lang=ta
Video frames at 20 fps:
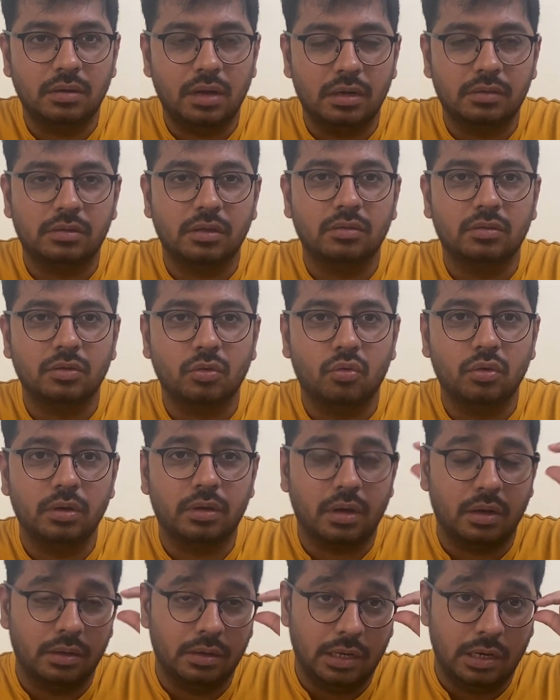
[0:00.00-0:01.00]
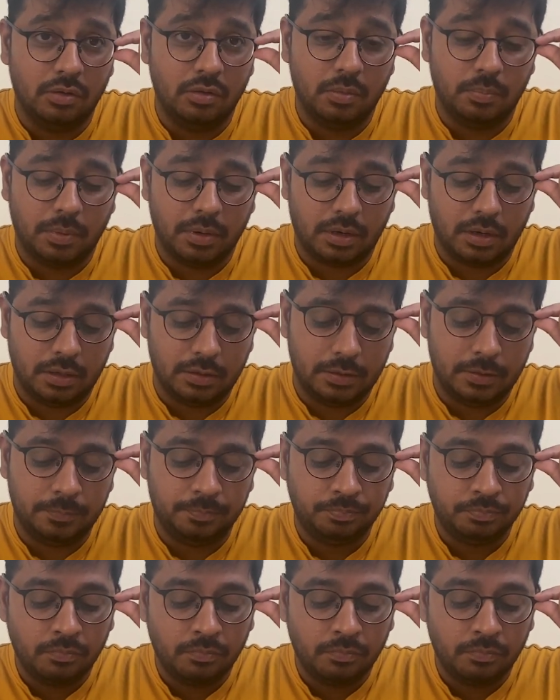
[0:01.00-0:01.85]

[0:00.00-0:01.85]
எடுத்துகிட்டு வந்து கொடுக்குறாங்க டெலிவரி பண்ணுறாங்க